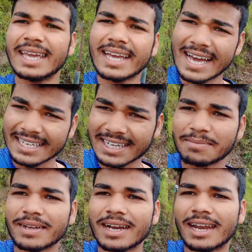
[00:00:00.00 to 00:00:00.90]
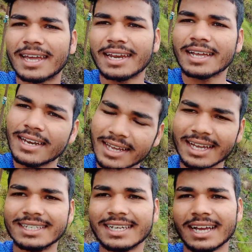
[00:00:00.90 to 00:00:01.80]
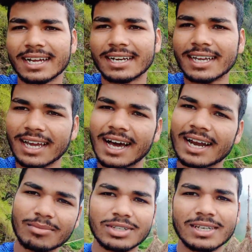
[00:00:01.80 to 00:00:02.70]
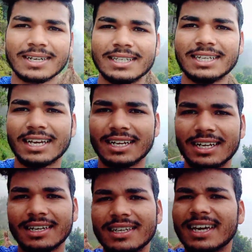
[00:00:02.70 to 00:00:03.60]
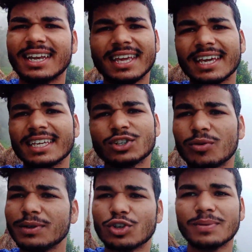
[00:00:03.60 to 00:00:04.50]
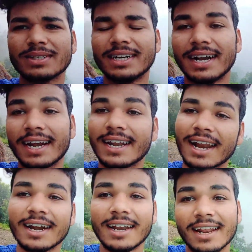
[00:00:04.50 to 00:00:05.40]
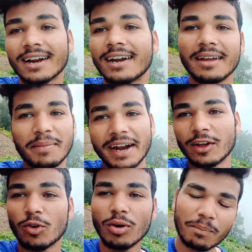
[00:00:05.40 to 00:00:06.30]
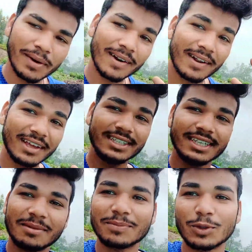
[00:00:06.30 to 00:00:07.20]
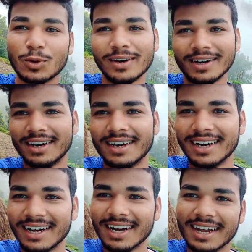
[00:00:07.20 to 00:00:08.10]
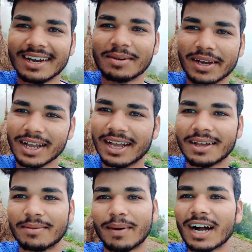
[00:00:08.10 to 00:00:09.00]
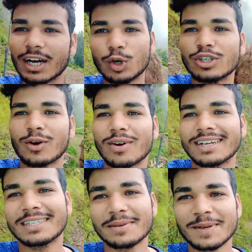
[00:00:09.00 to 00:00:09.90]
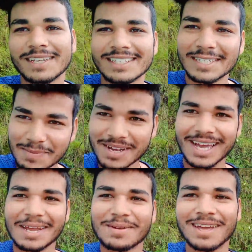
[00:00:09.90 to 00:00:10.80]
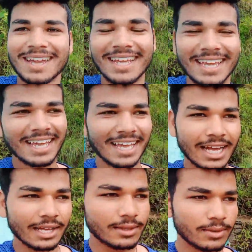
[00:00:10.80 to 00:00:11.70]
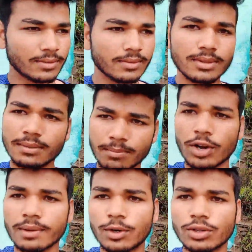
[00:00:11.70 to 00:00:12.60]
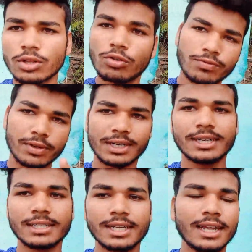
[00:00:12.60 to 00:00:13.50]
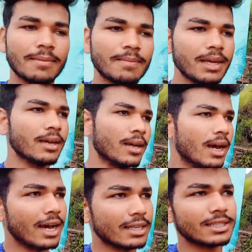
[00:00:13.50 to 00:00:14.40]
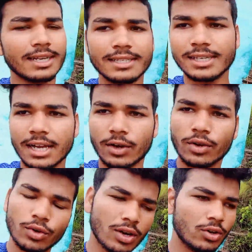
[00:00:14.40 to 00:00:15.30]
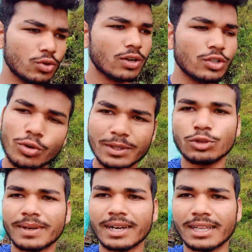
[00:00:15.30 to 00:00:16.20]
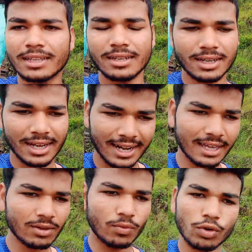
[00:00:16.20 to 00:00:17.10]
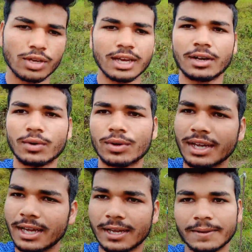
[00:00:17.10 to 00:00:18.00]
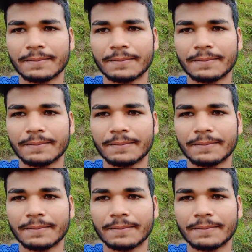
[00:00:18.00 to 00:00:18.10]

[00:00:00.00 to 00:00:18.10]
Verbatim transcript: एक एग्ज़ाम निकालना है ना निकल जाएगा ठीक है आराम से निकल जाएगा ये नहीं है कि चौबीस चौबीस घंटे अट्ठारह अट्ठारह घंटे बैठे हो पढ़ रहे जी हम तो ठीक है पागल हो जाओगे ऐसे में सच में कह रहा मैं ठीक है तो जब मॉर्निंग में उठते तो फिटनेस के लिए अपनी एक्सरसाइज किया करो योगा योगा जो भी तुम्हें करना है वो किया करो ठीक है